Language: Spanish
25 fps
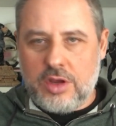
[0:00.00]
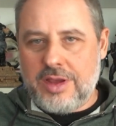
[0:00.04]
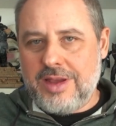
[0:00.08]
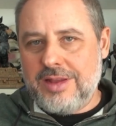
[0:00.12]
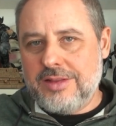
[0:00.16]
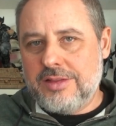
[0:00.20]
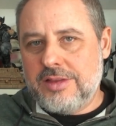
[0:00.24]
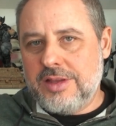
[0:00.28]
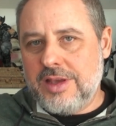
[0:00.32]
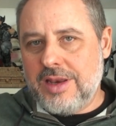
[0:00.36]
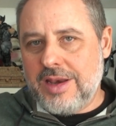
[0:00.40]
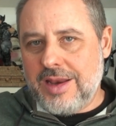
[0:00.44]
que
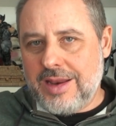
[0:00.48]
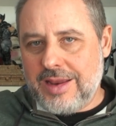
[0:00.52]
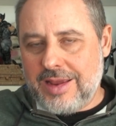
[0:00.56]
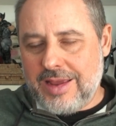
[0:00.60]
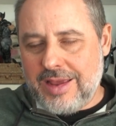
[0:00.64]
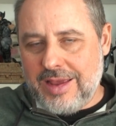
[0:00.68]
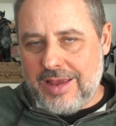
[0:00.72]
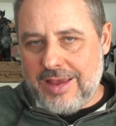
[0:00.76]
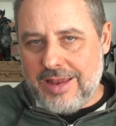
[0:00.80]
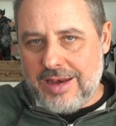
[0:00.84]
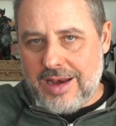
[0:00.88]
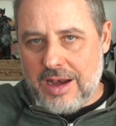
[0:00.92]
tienen
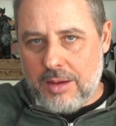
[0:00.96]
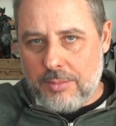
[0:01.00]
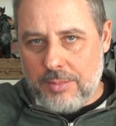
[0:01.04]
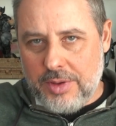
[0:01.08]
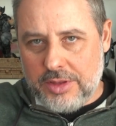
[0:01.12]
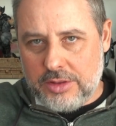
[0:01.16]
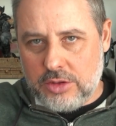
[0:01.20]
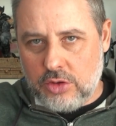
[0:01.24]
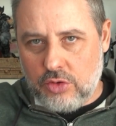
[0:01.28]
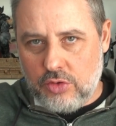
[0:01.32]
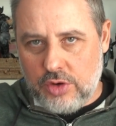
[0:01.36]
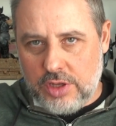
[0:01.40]
que ir al
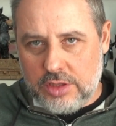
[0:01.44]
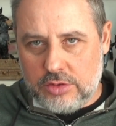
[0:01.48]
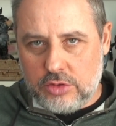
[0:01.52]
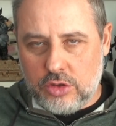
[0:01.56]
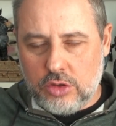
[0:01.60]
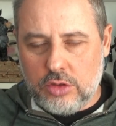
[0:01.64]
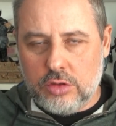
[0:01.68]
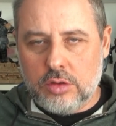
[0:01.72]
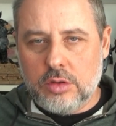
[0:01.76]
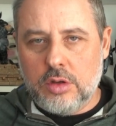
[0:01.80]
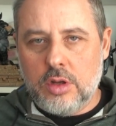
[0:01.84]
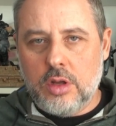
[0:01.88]

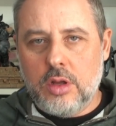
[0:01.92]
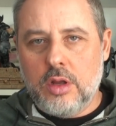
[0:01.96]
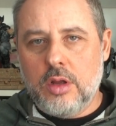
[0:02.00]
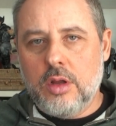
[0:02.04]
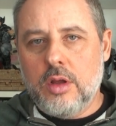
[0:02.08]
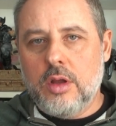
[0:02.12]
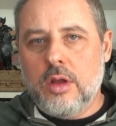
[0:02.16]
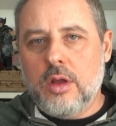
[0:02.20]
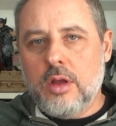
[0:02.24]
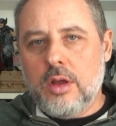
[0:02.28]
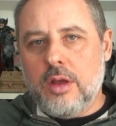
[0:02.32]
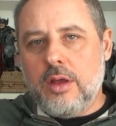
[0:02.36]
meteorito
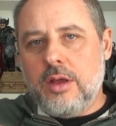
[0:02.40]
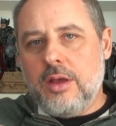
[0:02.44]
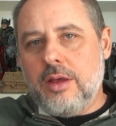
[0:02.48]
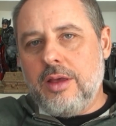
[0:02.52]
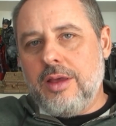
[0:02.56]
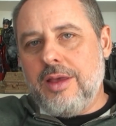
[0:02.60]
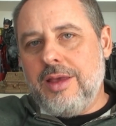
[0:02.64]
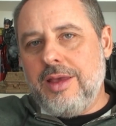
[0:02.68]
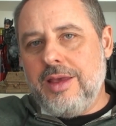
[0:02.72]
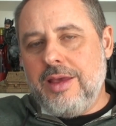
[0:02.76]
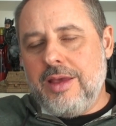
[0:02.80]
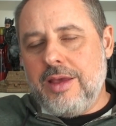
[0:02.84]

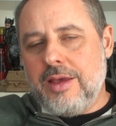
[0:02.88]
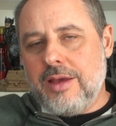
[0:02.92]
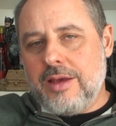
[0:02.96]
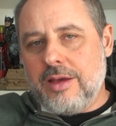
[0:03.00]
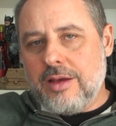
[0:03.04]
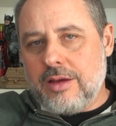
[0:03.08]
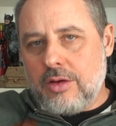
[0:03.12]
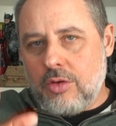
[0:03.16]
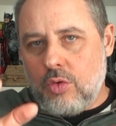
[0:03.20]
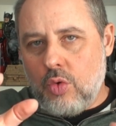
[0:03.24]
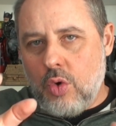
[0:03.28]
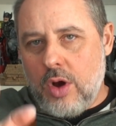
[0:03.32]
y
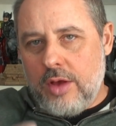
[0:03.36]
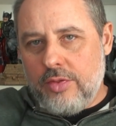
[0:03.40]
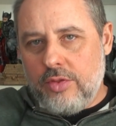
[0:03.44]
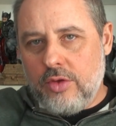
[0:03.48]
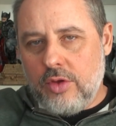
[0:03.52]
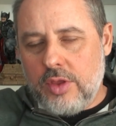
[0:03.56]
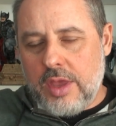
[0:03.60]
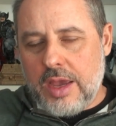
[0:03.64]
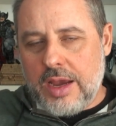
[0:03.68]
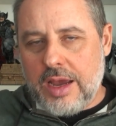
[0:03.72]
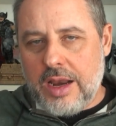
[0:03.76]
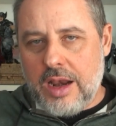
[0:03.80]
cuando
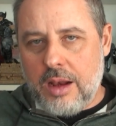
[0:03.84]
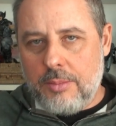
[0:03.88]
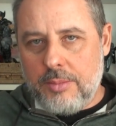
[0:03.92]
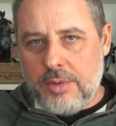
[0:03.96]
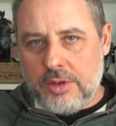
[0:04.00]
llegan al